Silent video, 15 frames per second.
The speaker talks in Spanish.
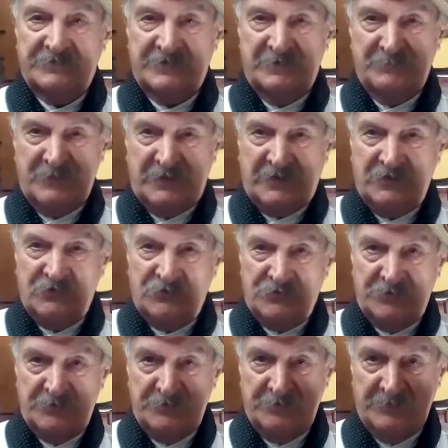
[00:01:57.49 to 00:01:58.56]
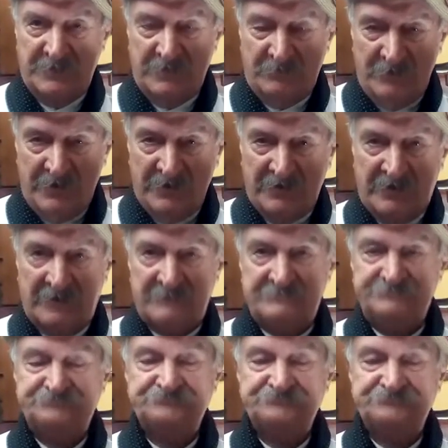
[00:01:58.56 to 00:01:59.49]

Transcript: Ramiqueo de Bahía Blanca,